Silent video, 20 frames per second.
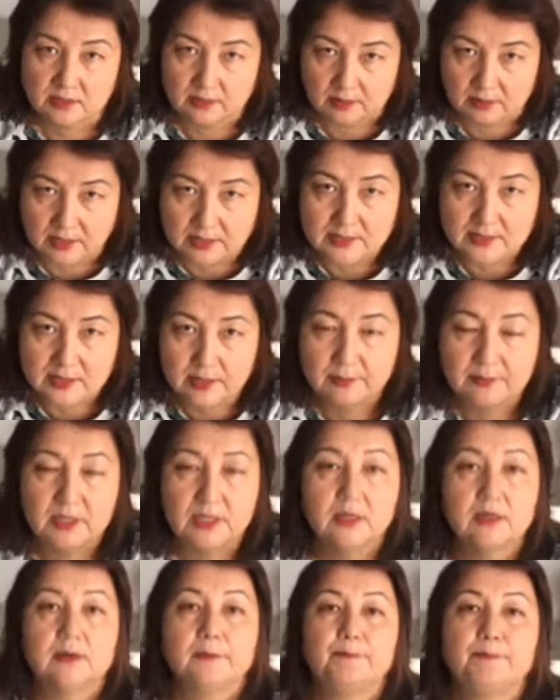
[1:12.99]
нас
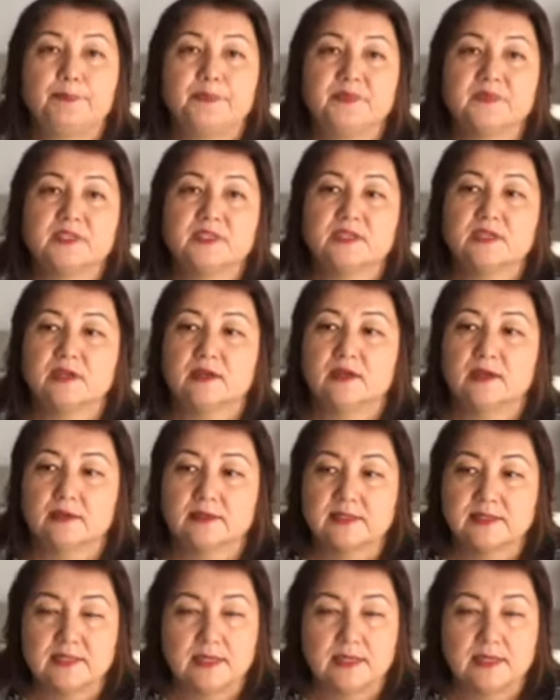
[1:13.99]
самих, за